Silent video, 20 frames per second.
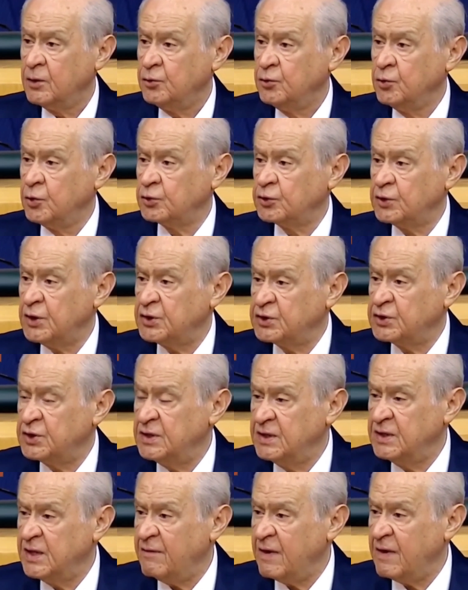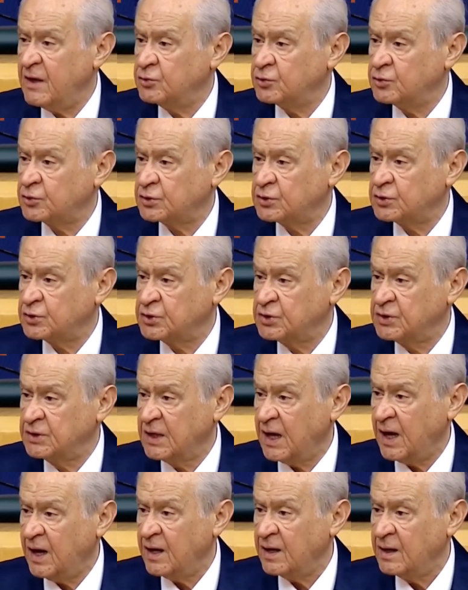Yani
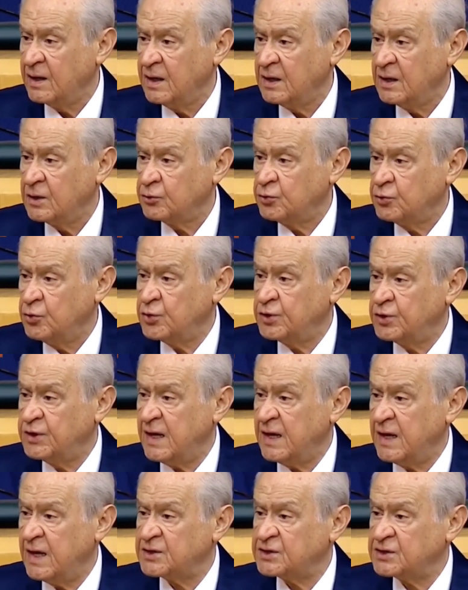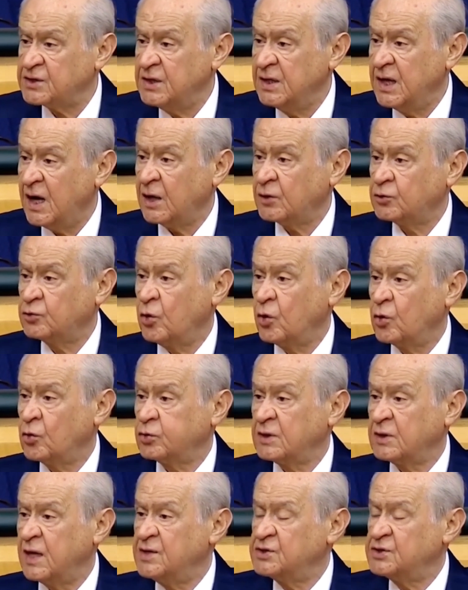Galatasaraylı olmayan herkes
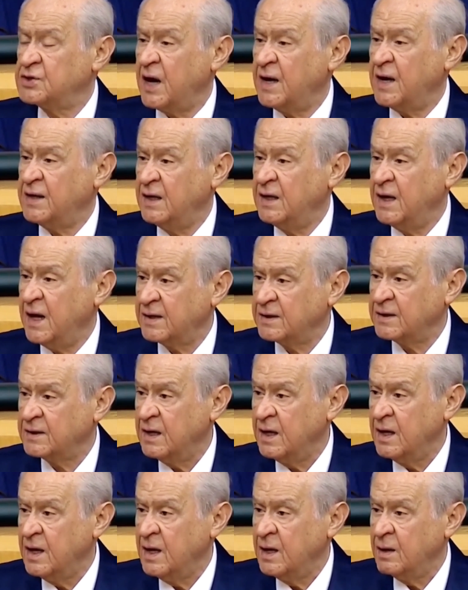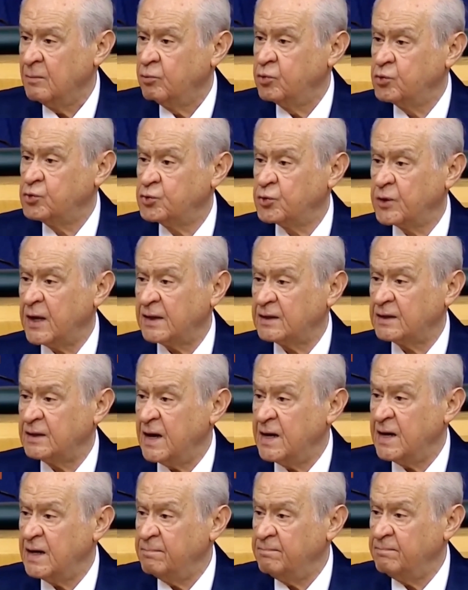FETÖ'cü gibi bir şey oluyor bu ya. Beşiktaşlı
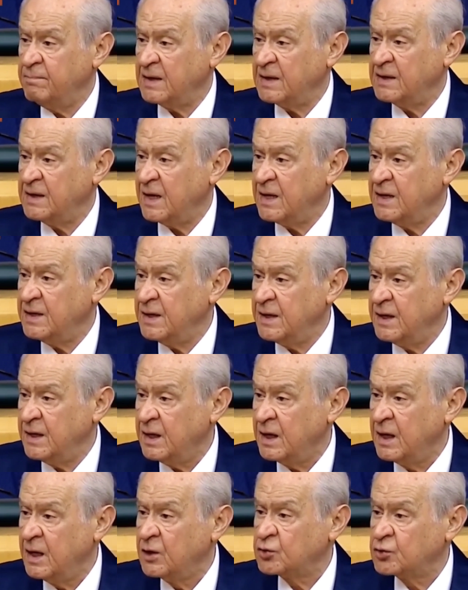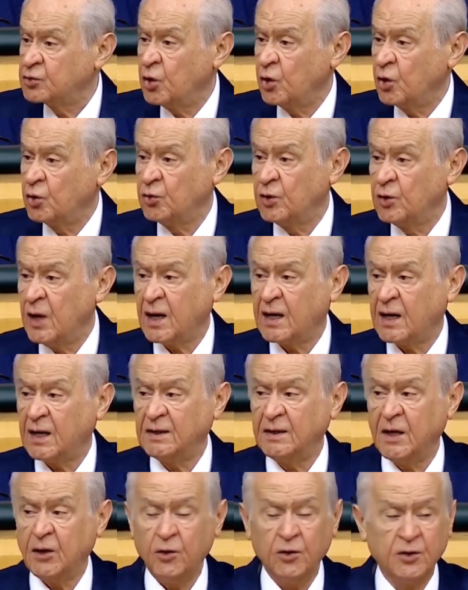olmayan herkes FETÖ'cü gibi bir şey oluyor.
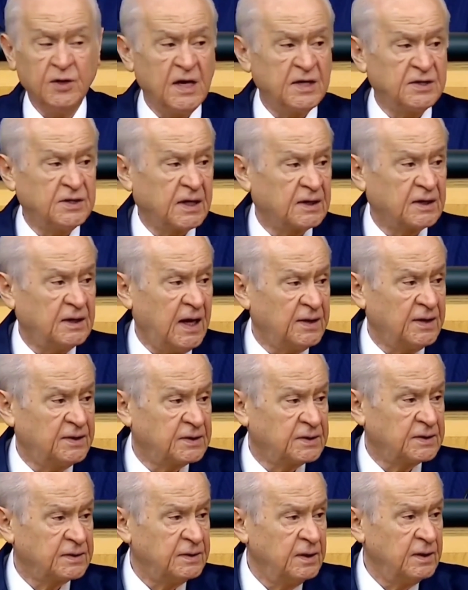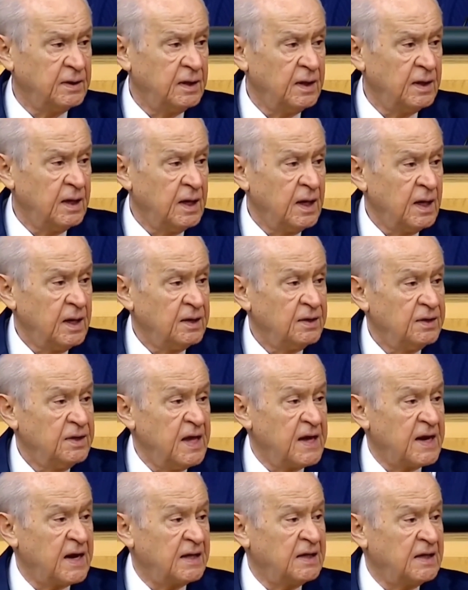Ya kardeşim bu ülkede FETÖ'nün F'sini
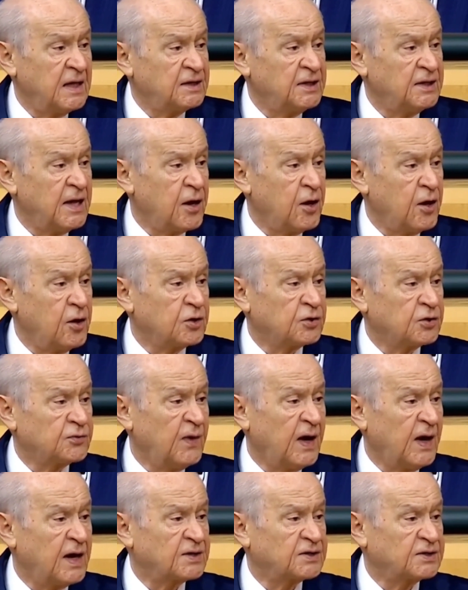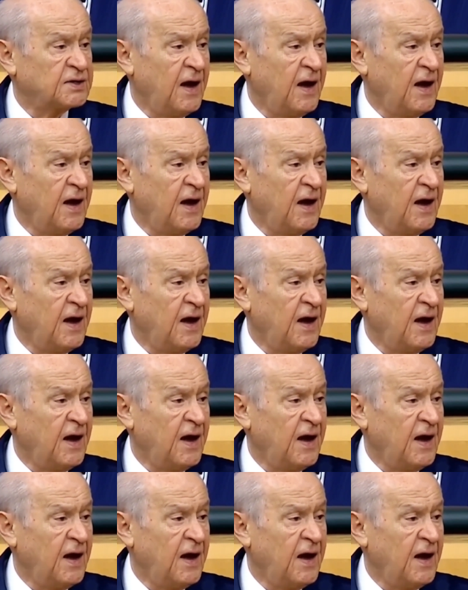bilmeyen insanlar var ya